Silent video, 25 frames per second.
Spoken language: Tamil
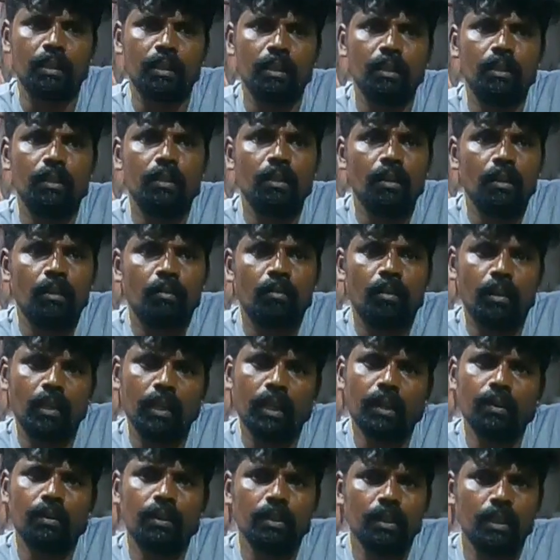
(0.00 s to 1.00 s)
இருக்குது
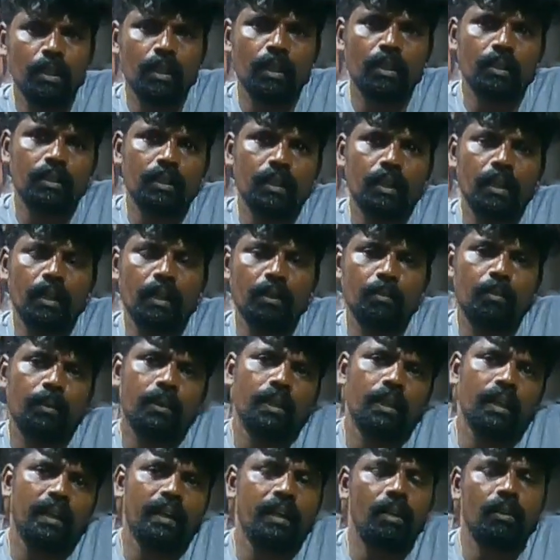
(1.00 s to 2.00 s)
வண்டி வந்து எடுத்து ரெடி
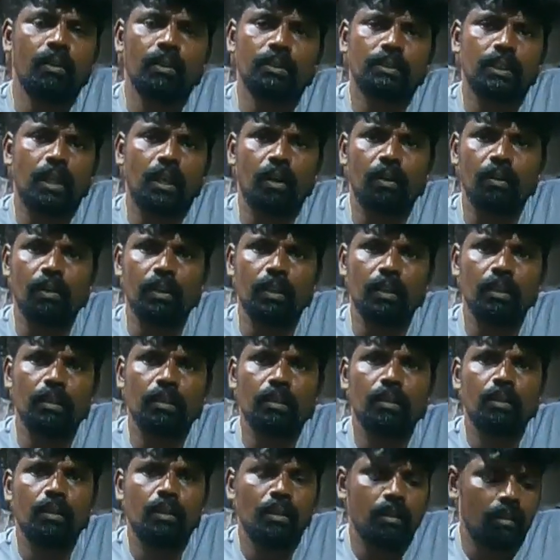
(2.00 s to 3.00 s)
பண்ணி ரெண்டு வருஷம் ஆகுது
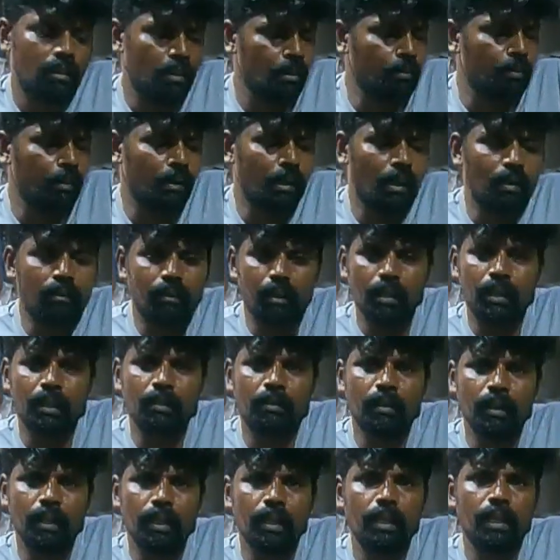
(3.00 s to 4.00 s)
இப்போ தான் வண்டி
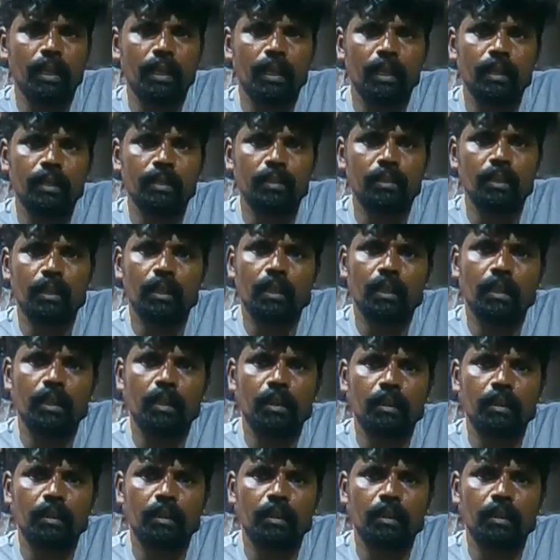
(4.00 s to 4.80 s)
வெளியிலேயே எடுத்து